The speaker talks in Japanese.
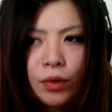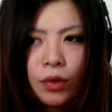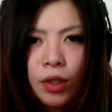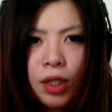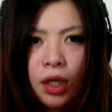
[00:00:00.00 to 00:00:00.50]

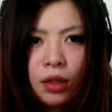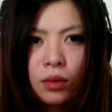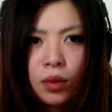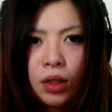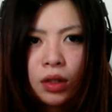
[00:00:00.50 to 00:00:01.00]
そういう拒否
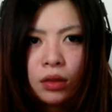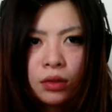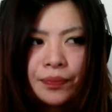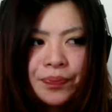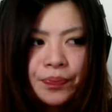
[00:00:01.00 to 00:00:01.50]
反応が
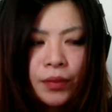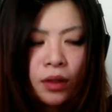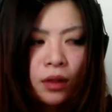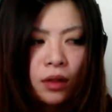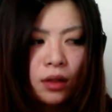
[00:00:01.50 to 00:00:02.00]
出る
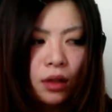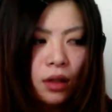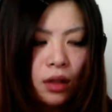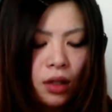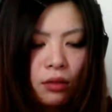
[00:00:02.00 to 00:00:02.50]

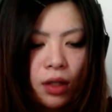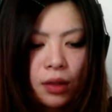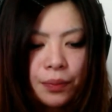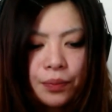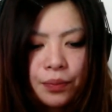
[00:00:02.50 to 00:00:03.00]
だからあれ
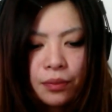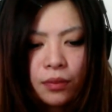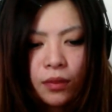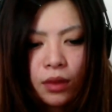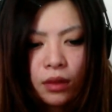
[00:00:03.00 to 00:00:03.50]
は
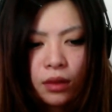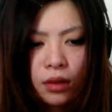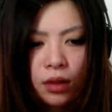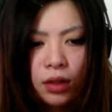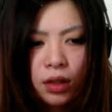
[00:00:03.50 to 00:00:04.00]

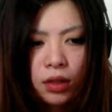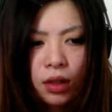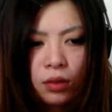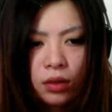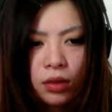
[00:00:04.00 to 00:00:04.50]
私
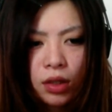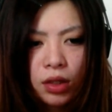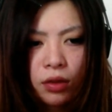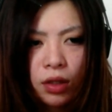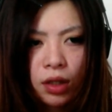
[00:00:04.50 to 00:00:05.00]
が好き好ん
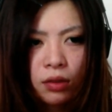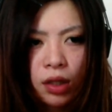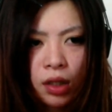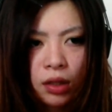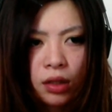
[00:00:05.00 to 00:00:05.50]
でしたわけ
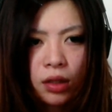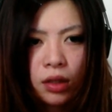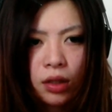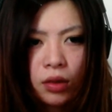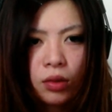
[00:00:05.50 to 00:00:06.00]
ではないっ
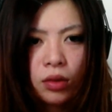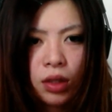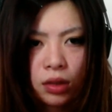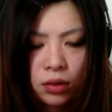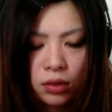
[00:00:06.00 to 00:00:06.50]
ていう
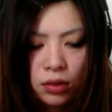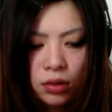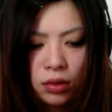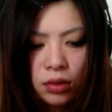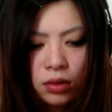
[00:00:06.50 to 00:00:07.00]
ことになる
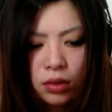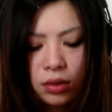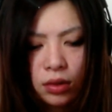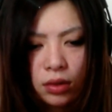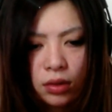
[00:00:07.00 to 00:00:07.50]

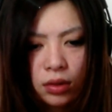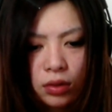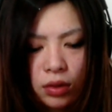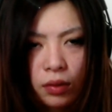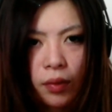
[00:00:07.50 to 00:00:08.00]

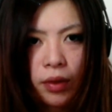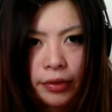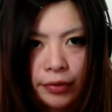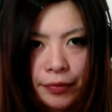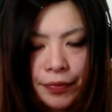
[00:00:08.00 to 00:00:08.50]
それはわ
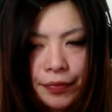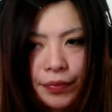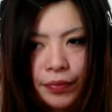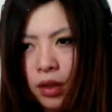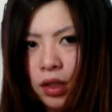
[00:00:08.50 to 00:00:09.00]
かる
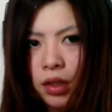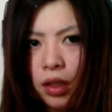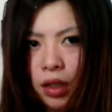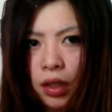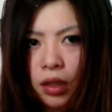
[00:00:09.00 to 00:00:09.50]

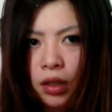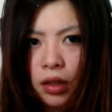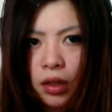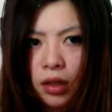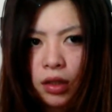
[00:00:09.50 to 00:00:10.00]
確かに
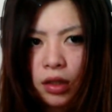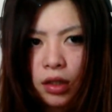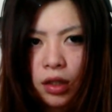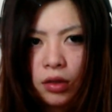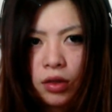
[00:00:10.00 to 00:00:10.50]

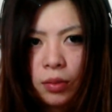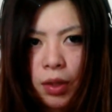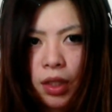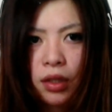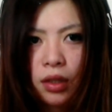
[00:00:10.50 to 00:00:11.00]
生きる
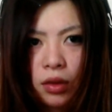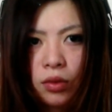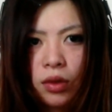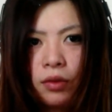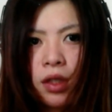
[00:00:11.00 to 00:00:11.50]
術だっ
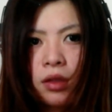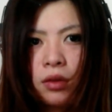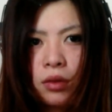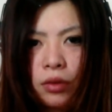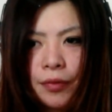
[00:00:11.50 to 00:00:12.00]
たと言わ
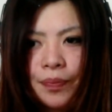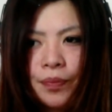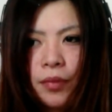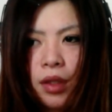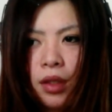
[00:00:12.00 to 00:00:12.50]
れると
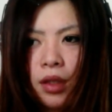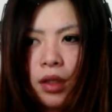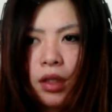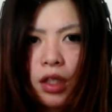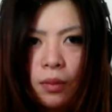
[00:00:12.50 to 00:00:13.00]

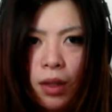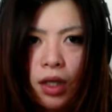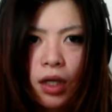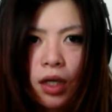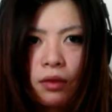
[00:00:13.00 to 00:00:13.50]

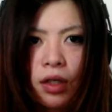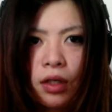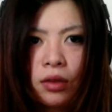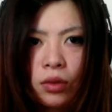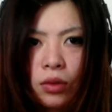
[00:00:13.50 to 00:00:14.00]
今から言
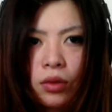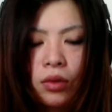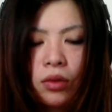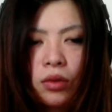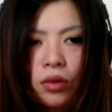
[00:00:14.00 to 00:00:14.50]
われると
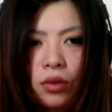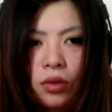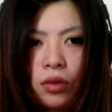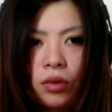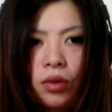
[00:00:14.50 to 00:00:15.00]

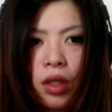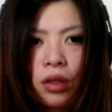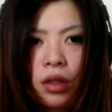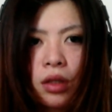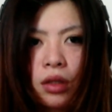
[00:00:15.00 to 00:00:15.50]
そ
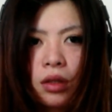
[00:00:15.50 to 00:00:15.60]
うなん